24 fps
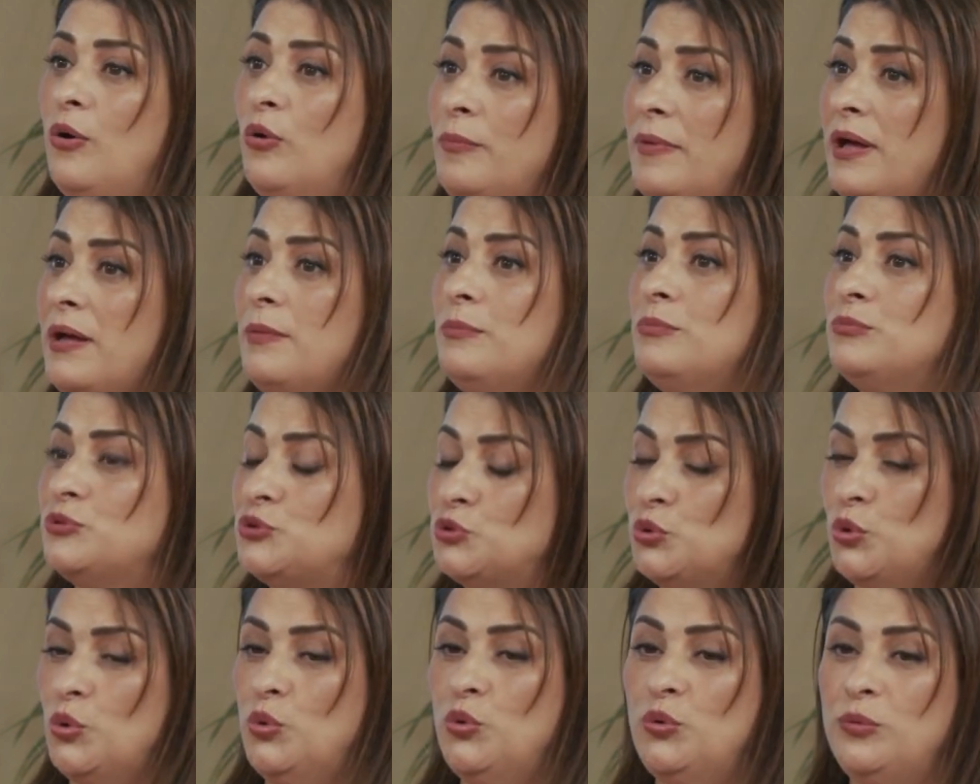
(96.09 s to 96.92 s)
أمم
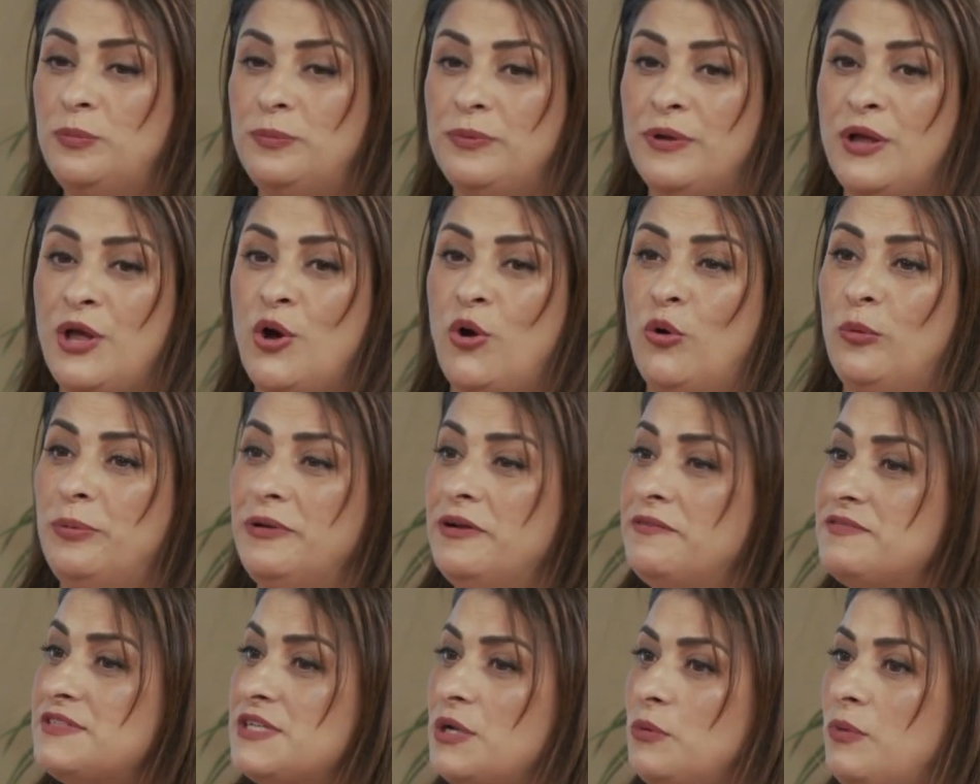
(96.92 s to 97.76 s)
شعوب
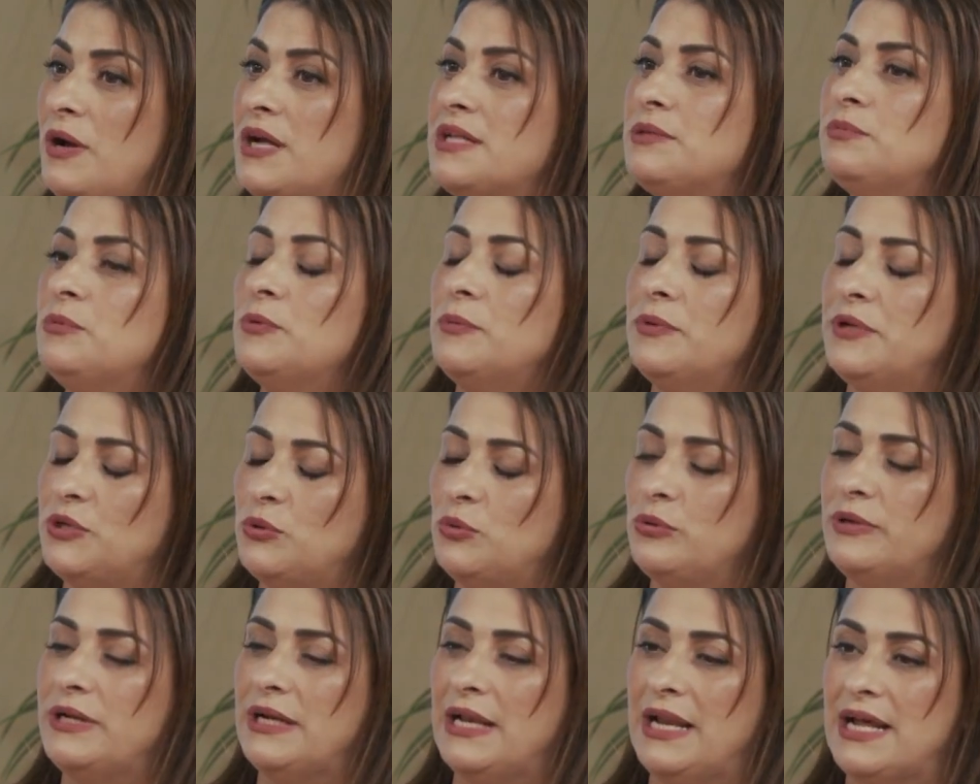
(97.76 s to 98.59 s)
وبنفس الوقت ممكن
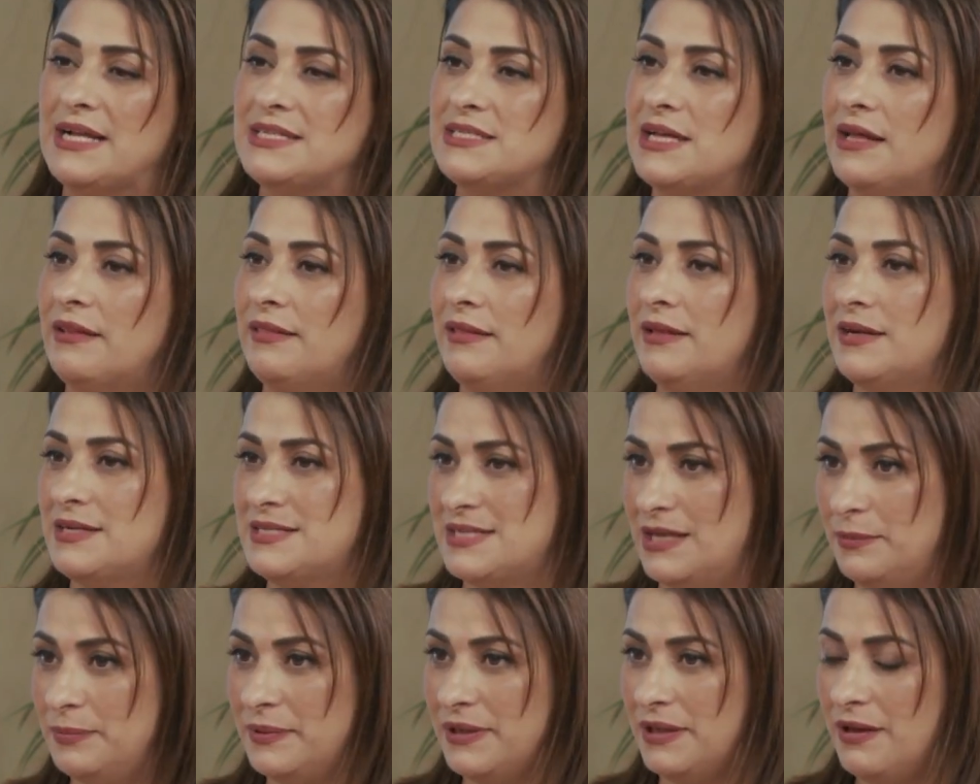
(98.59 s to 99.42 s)
يكون لها تأثير
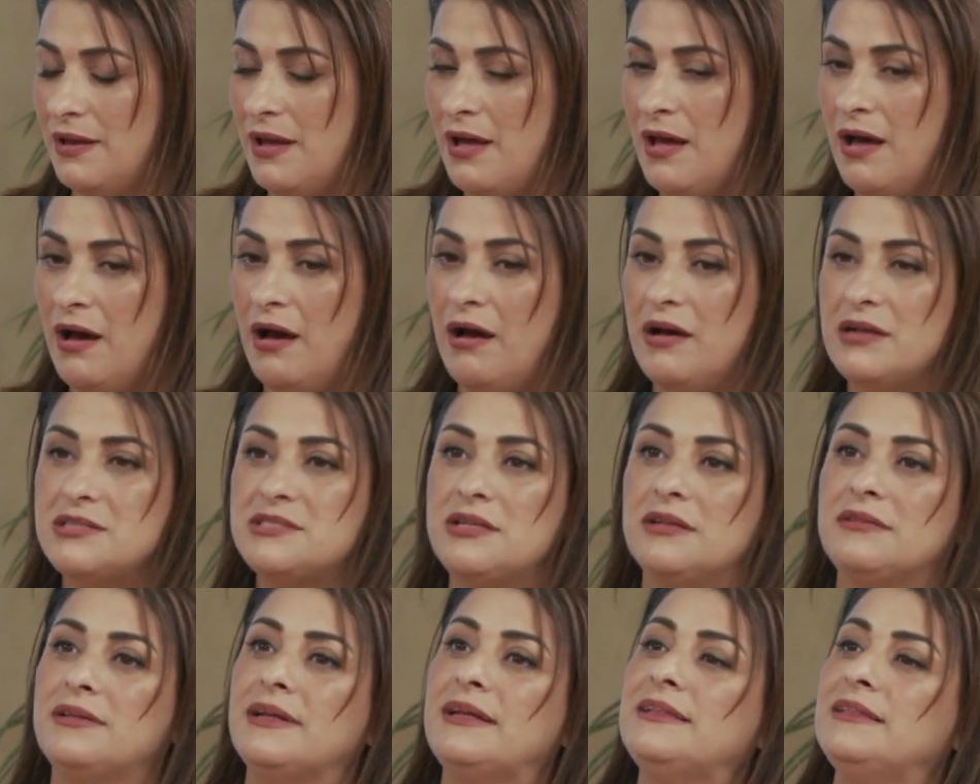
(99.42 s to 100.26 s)
سلبي
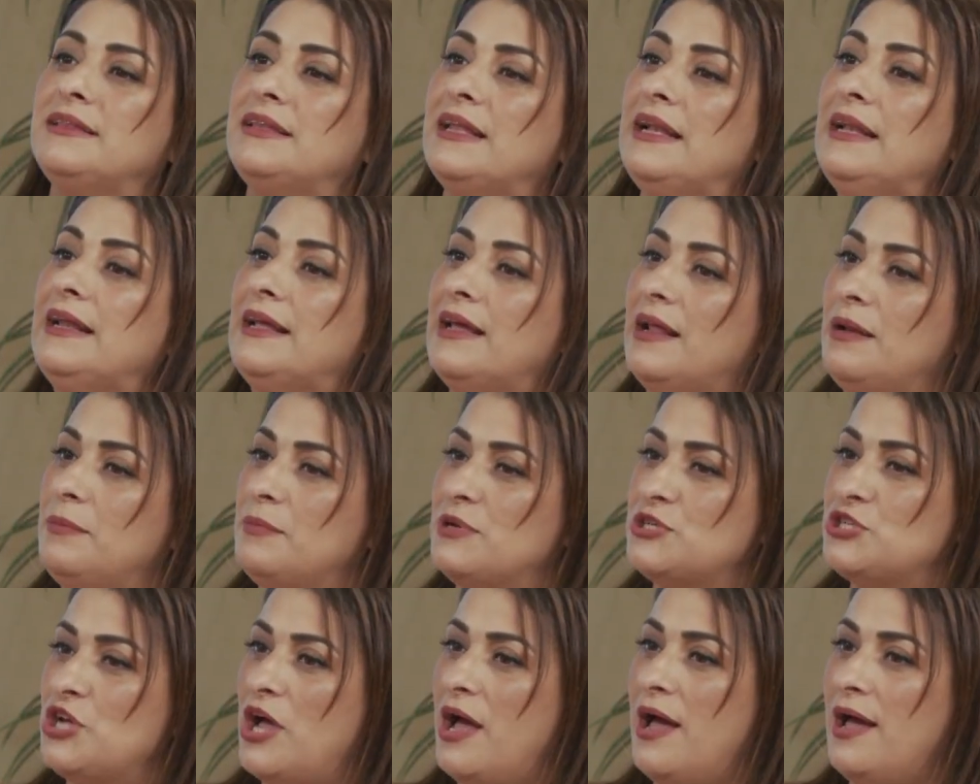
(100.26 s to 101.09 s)
خاصة تلك
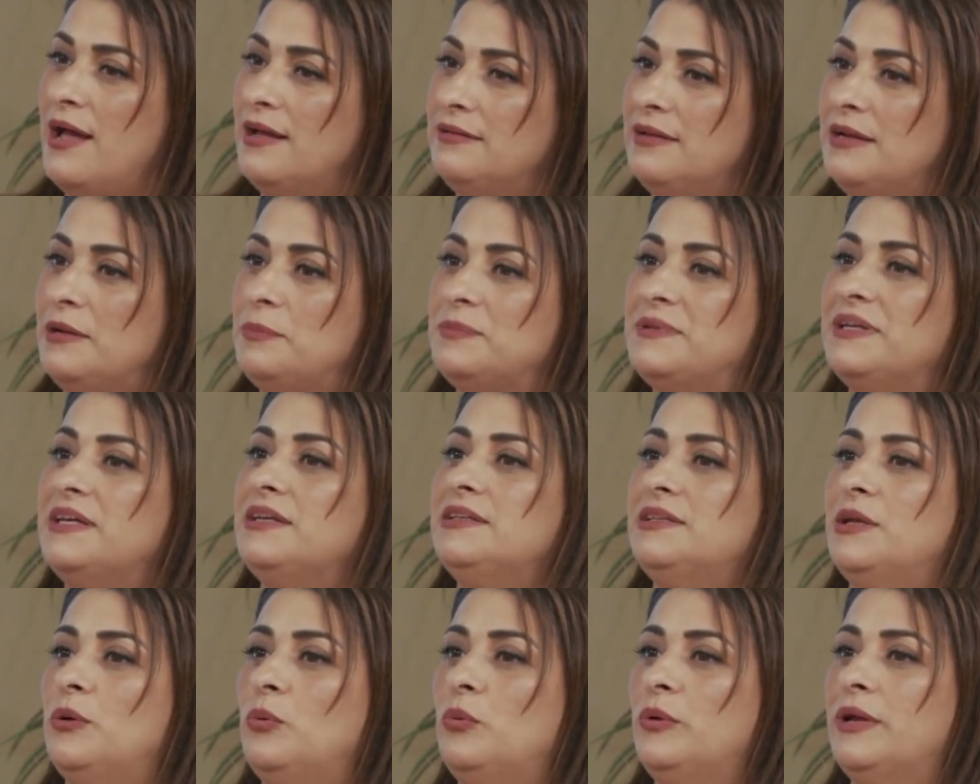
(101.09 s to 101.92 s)
المشاهد اللي
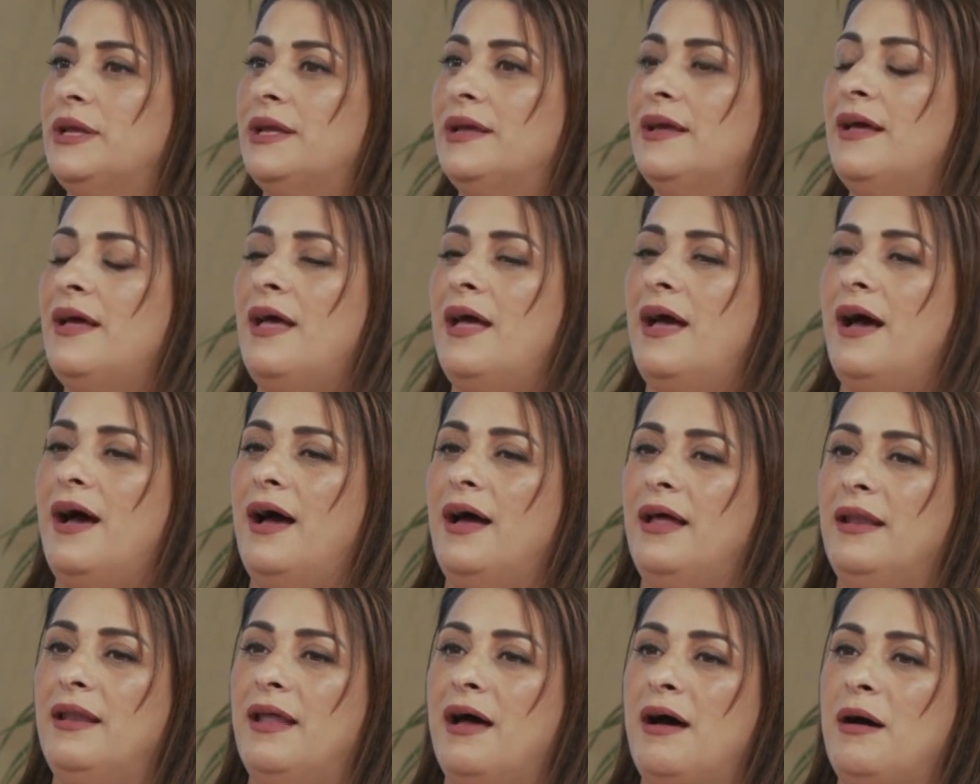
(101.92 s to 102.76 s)
بتحتوي
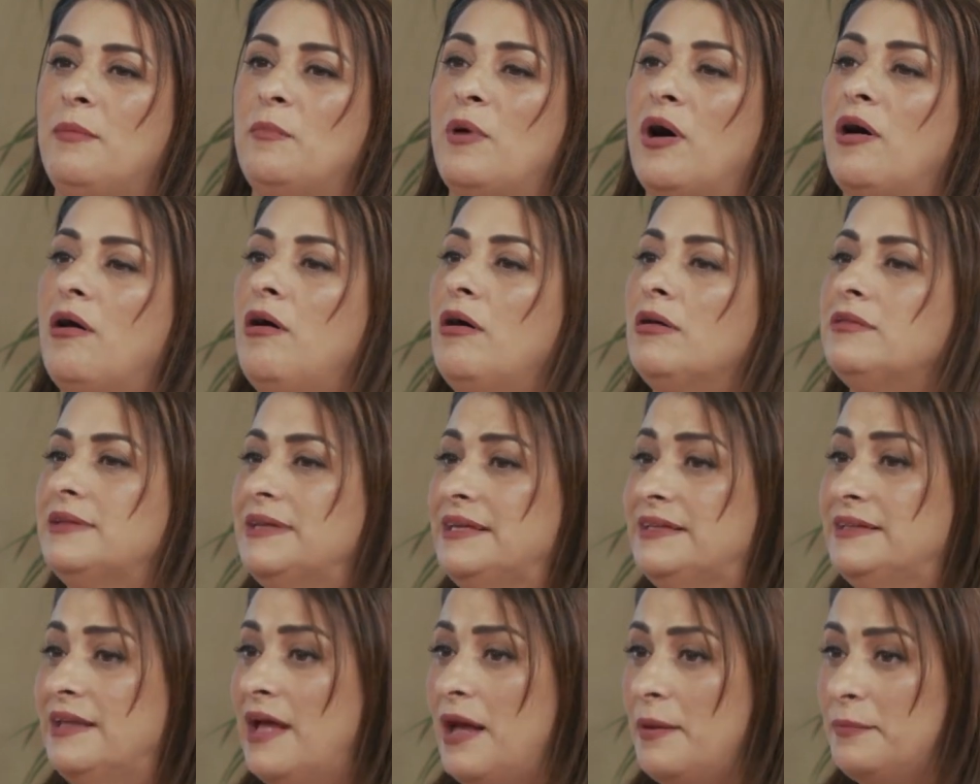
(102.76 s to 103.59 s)
على
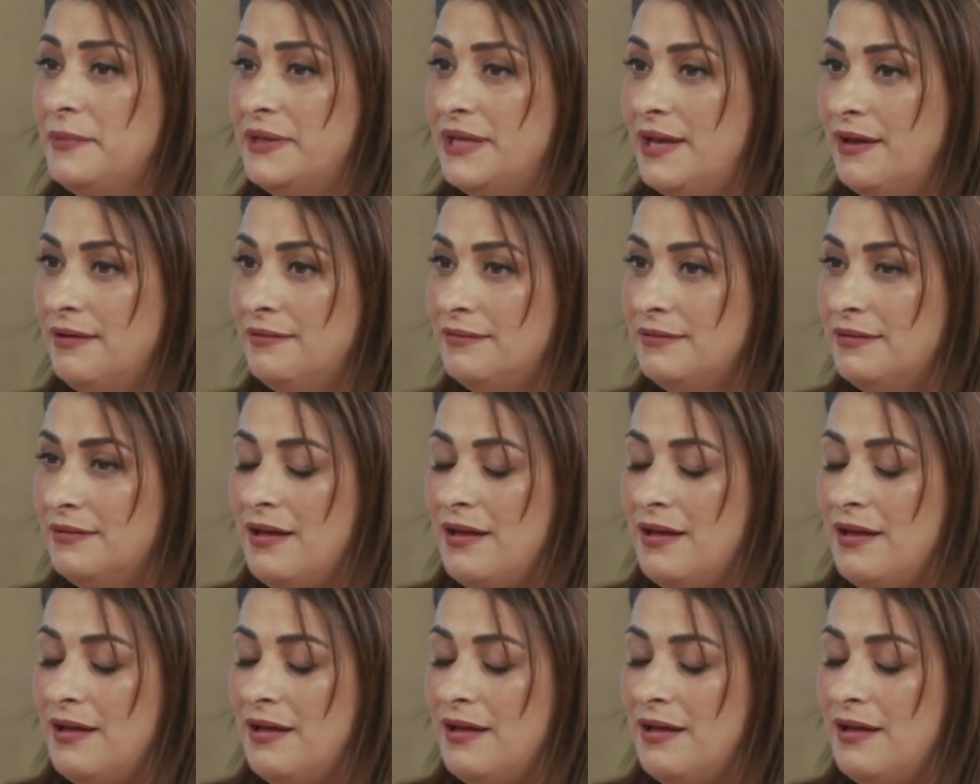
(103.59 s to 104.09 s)
مقاطع دامية